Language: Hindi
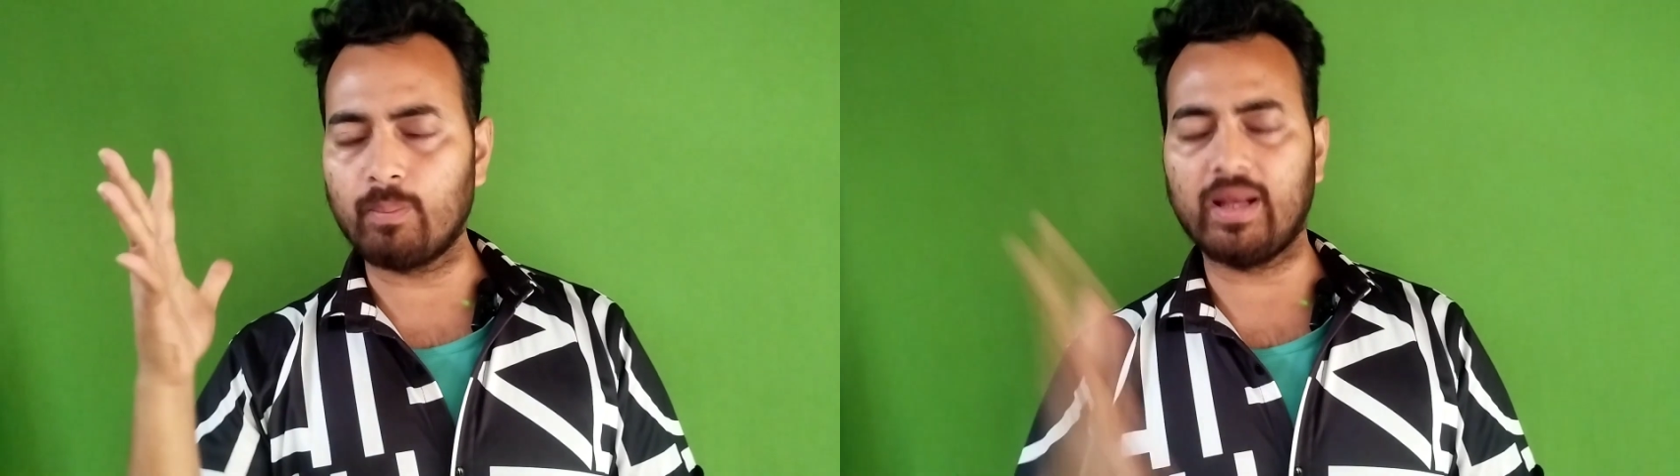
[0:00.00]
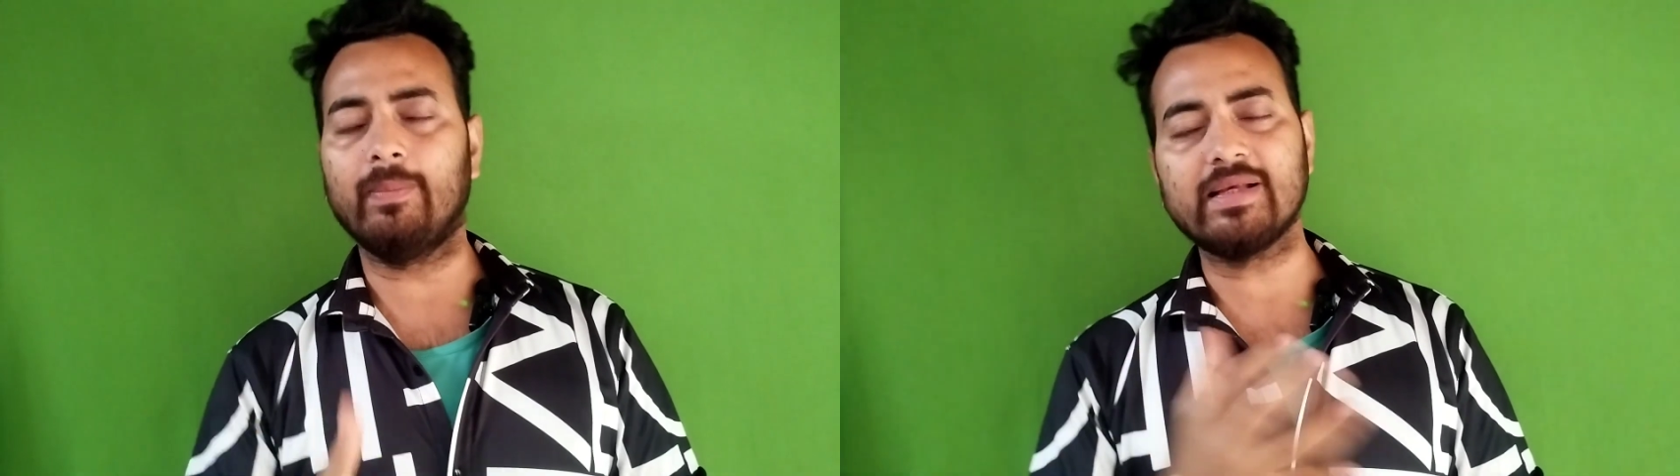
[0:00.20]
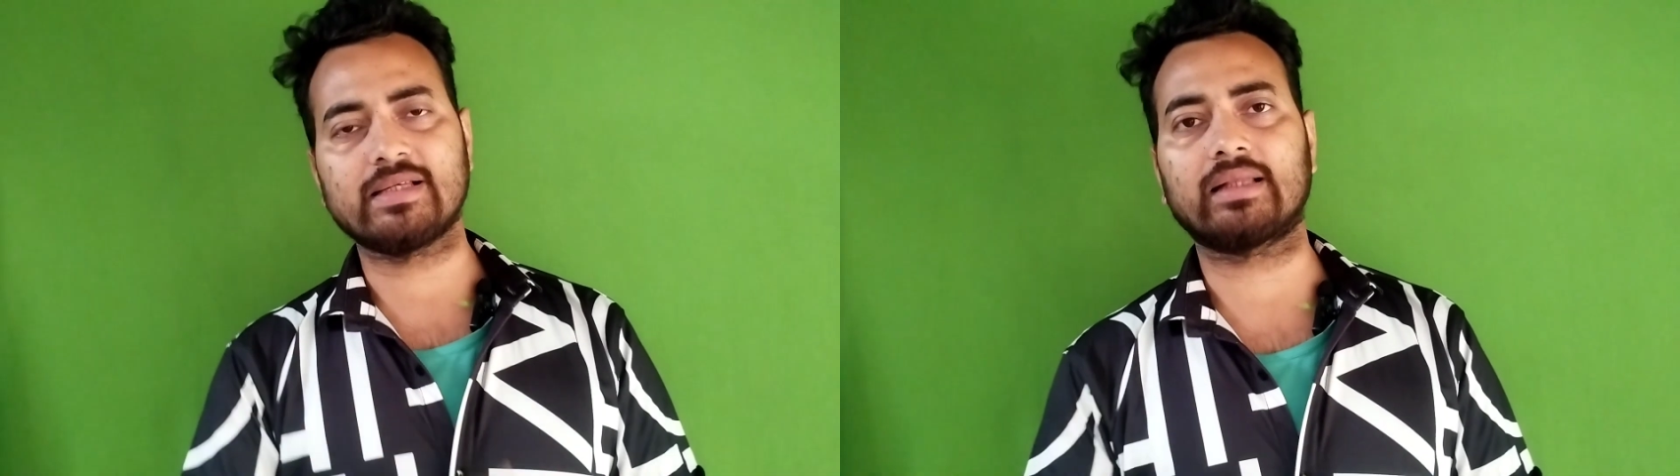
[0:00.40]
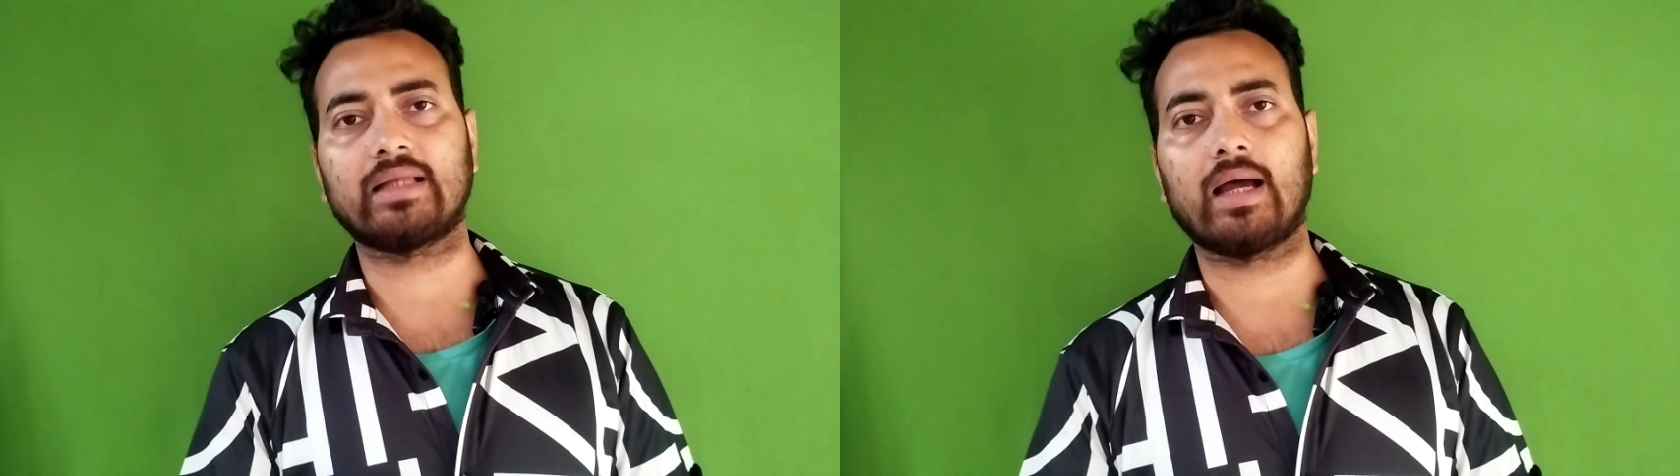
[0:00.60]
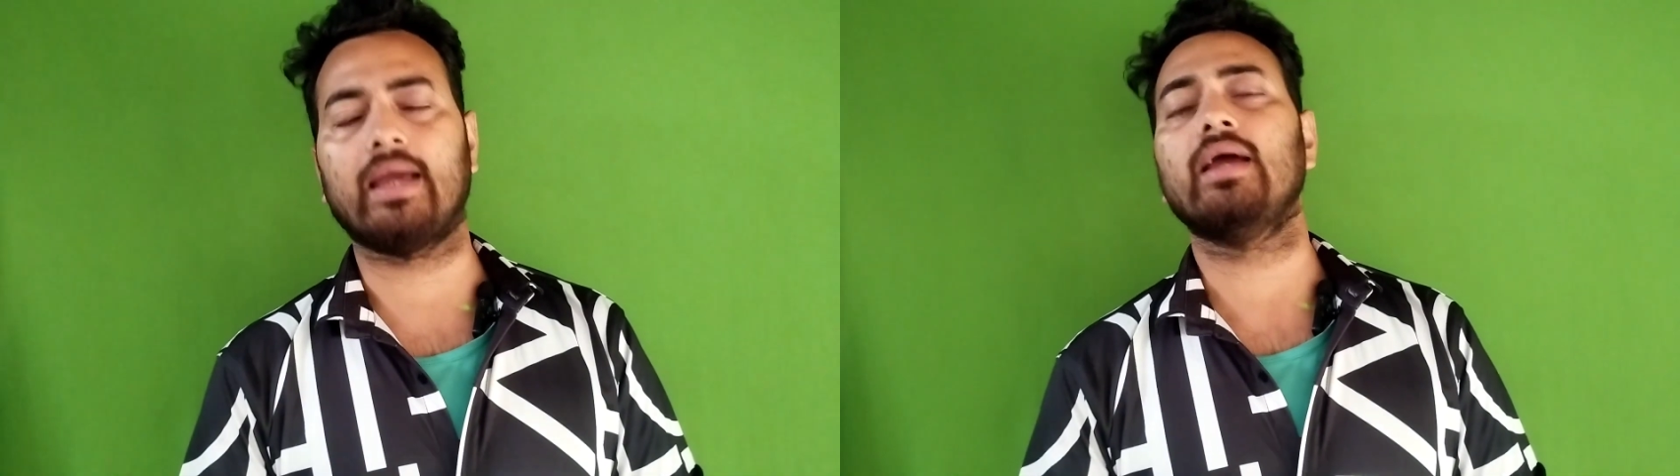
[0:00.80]
को मिल भी
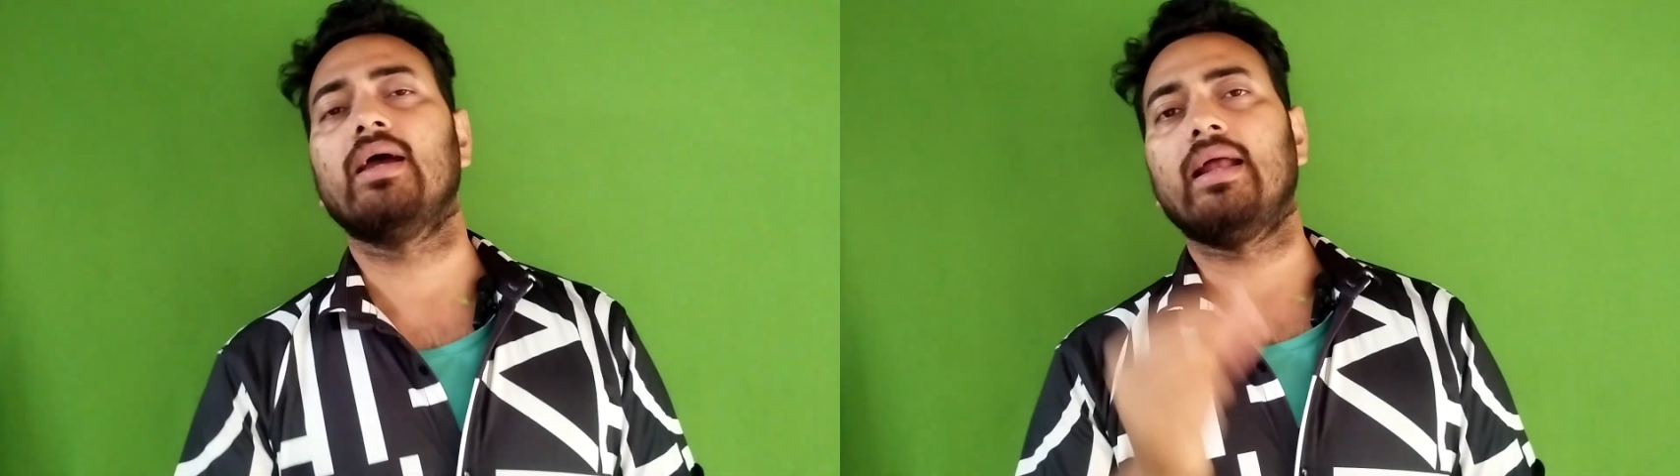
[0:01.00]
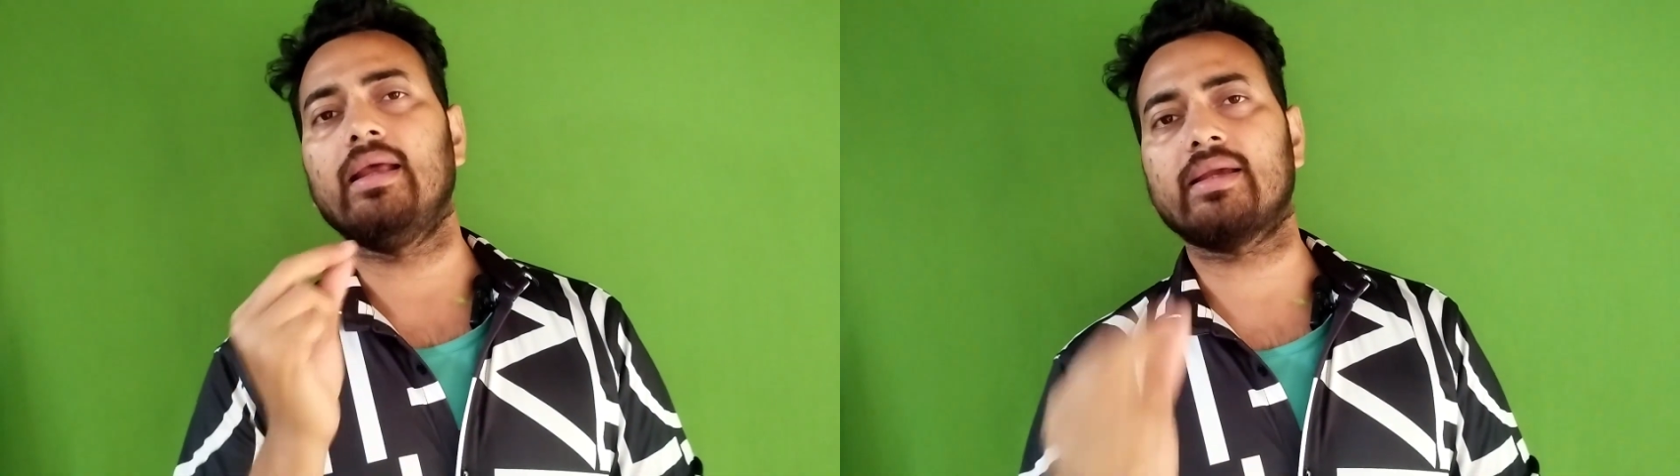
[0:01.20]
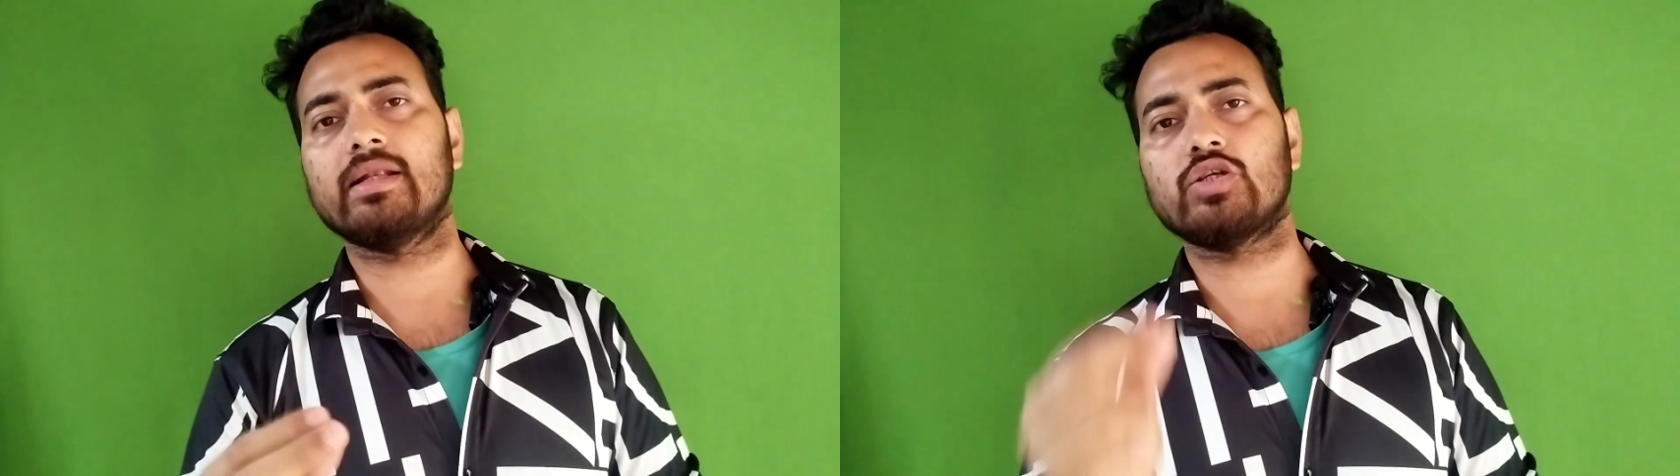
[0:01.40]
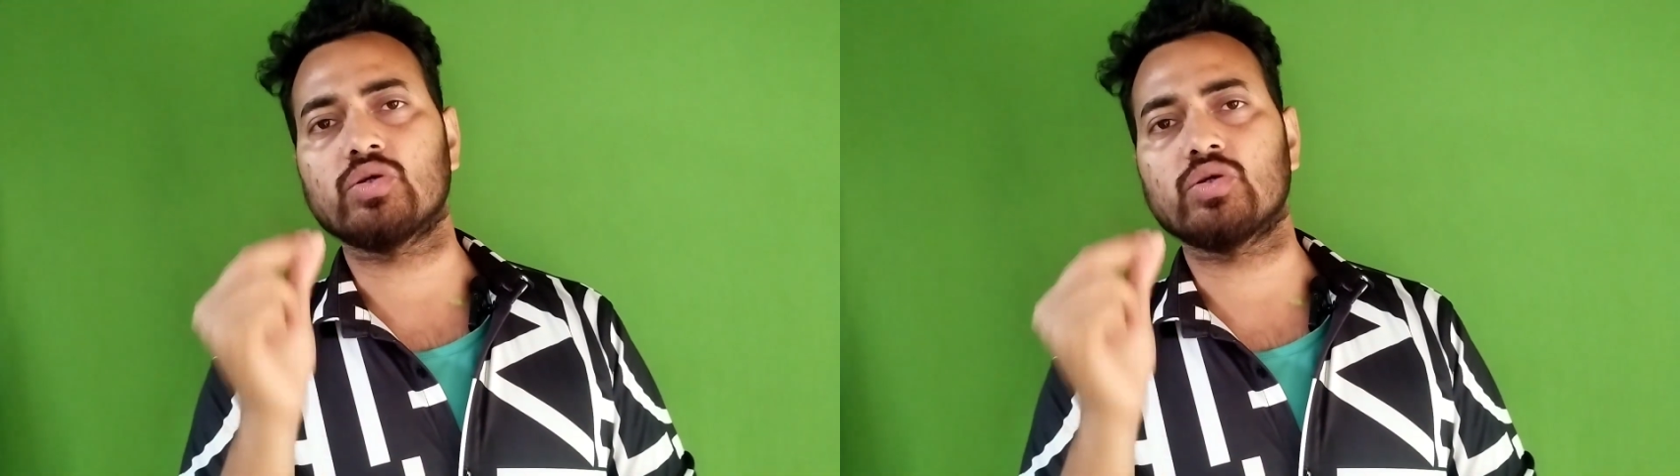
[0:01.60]
सकता है लेकिन